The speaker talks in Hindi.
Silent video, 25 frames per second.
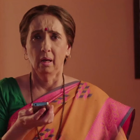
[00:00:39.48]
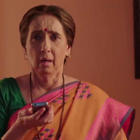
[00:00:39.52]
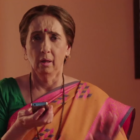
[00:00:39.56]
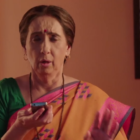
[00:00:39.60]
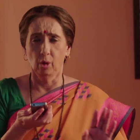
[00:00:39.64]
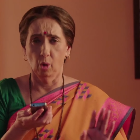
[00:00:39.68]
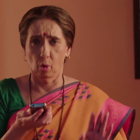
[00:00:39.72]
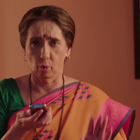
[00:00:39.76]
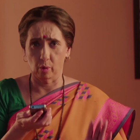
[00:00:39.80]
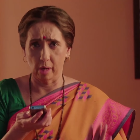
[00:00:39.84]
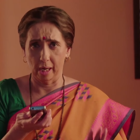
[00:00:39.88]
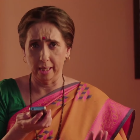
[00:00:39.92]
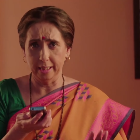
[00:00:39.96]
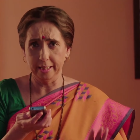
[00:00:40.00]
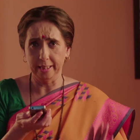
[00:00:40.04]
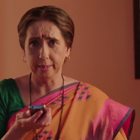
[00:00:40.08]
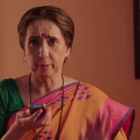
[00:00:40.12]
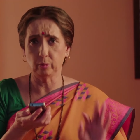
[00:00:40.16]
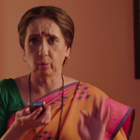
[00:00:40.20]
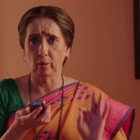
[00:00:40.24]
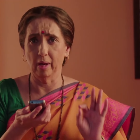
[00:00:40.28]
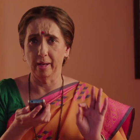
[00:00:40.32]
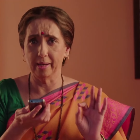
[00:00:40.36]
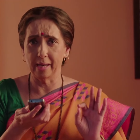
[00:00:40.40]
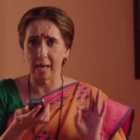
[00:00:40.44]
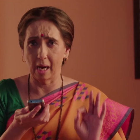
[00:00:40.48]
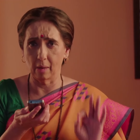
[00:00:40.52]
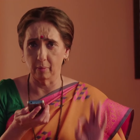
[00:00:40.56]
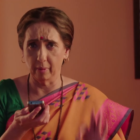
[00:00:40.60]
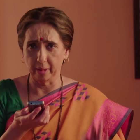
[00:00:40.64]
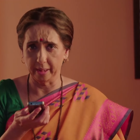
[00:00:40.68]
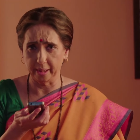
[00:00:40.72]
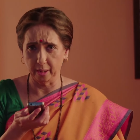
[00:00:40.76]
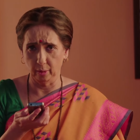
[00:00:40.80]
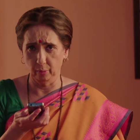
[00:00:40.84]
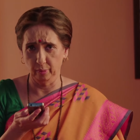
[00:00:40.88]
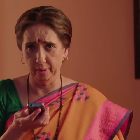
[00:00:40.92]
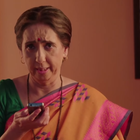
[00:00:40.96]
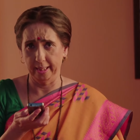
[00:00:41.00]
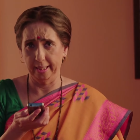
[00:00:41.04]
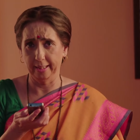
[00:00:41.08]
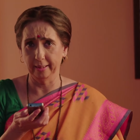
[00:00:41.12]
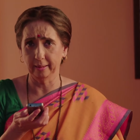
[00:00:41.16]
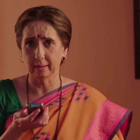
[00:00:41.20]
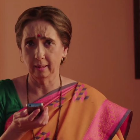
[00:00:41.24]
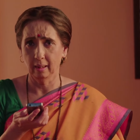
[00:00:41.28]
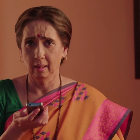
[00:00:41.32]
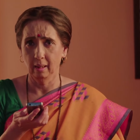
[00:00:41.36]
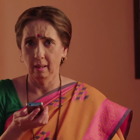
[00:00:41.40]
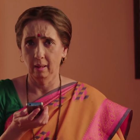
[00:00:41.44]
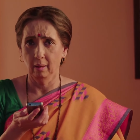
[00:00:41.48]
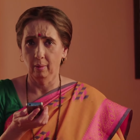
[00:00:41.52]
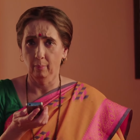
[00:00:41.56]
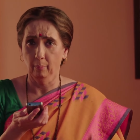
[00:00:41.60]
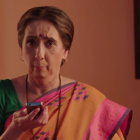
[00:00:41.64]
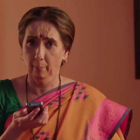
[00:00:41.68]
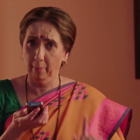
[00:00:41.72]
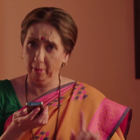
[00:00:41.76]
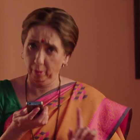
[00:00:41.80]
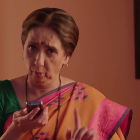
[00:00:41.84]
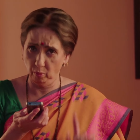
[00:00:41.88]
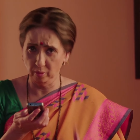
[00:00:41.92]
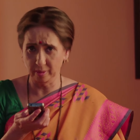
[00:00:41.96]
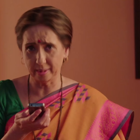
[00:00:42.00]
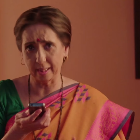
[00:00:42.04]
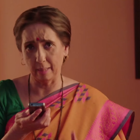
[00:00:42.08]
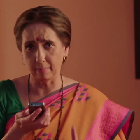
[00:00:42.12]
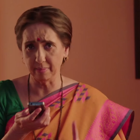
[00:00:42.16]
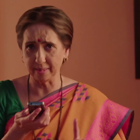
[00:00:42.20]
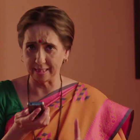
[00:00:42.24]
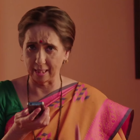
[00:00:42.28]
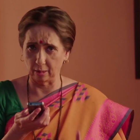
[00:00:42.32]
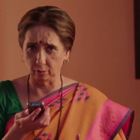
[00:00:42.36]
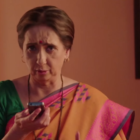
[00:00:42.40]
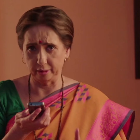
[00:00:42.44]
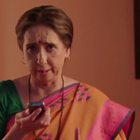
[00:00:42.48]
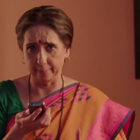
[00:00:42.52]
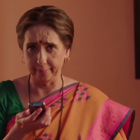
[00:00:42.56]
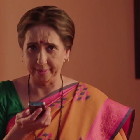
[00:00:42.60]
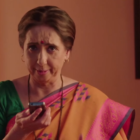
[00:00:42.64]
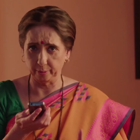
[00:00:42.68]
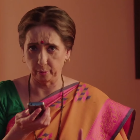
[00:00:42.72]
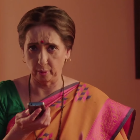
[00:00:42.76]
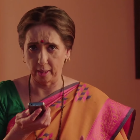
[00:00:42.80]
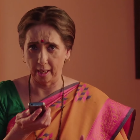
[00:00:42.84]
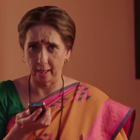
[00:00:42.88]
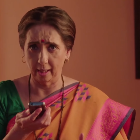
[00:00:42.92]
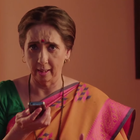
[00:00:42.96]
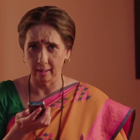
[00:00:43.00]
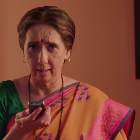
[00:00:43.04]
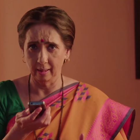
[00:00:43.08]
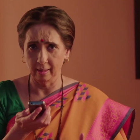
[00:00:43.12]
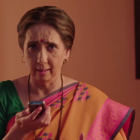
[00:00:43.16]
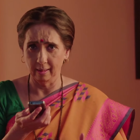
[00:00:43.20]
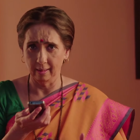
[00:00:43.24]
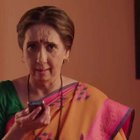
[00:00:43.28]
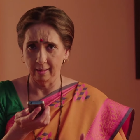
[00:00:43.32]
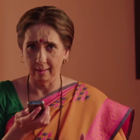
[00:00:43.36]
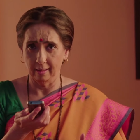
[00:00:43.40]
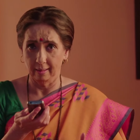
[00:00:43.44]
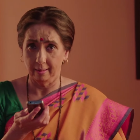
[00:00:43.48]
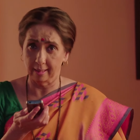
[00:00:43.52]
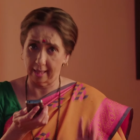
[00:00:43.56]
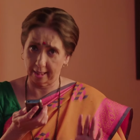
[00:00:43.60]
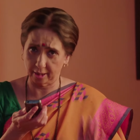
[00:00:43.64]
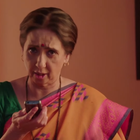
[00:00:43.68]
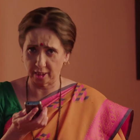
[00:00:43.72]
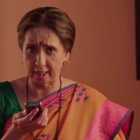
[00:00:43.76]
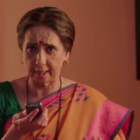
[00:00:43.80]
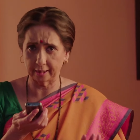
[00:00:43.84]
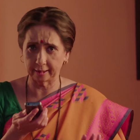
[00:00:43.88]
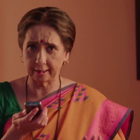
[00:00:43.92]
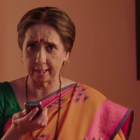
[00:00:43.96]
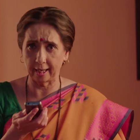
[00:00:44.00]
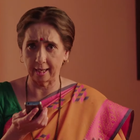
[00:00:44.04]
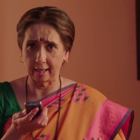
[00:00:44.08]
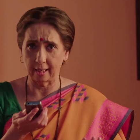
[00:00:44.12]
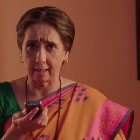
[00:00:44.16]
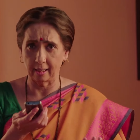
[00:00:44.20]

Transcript: लोकांनी तुला नावं ठेवू नयेत म्हणून समजावते मी तुला लक्षात घे